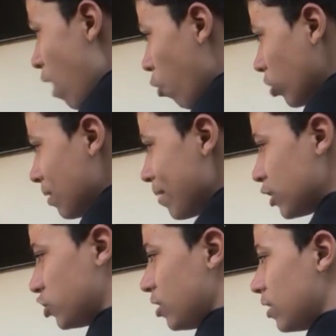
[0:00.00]
a roda
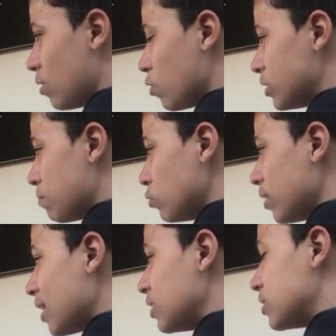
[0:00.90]
mexendo, é uma coisa muito
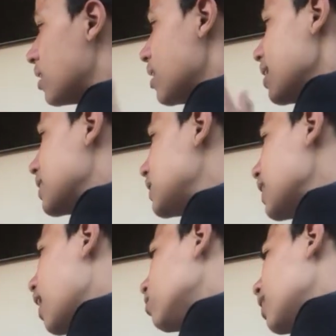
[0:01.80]
realista. Esse
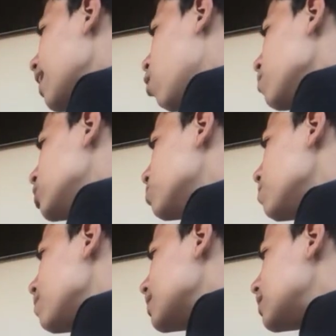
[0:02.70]
carro tá realmente
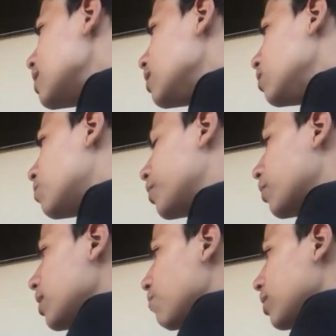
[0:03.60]
me perseguindo, mano.
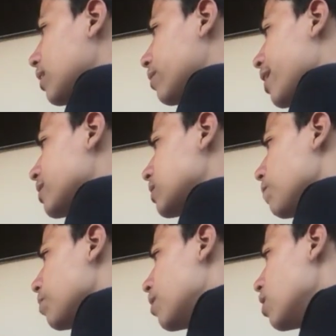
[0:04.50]
Olha ele vindo atrás.
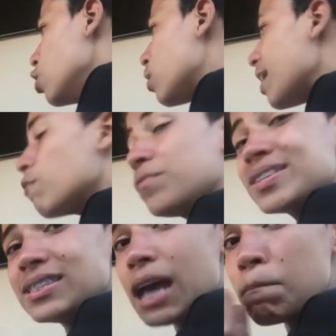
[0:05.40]
Eu quero
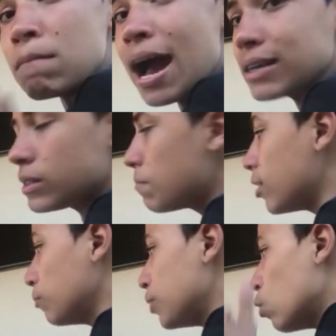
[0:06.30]
ver se amassa,
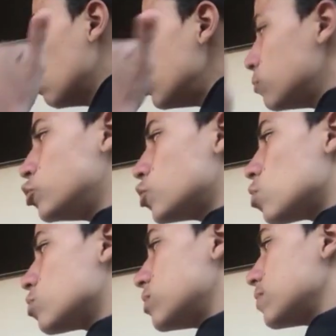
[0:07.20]
mano. Porque o último
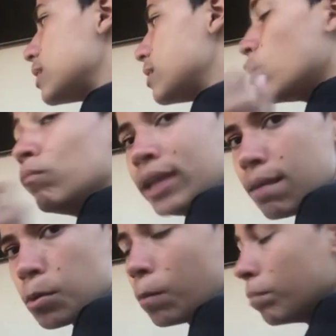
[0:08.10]
jogo, se vocês não
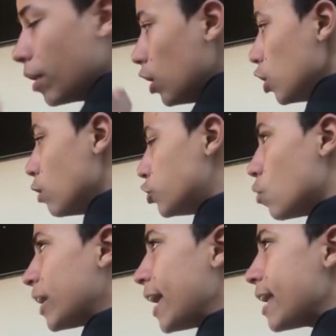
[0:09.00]
lembram, eu
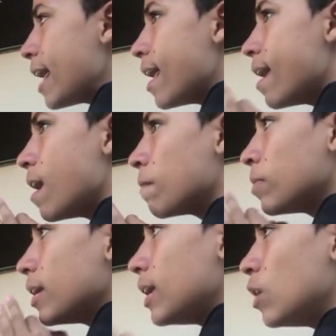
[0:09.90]
joguei é,
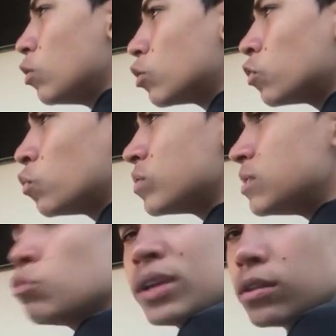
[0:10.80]
Euro Truck
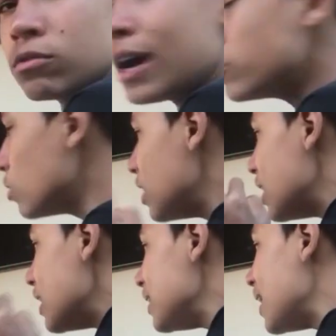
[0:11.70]
Simulator, eu acho.
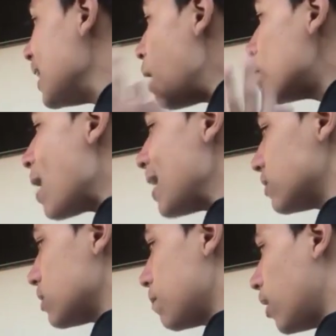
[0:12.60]
E ele amassa,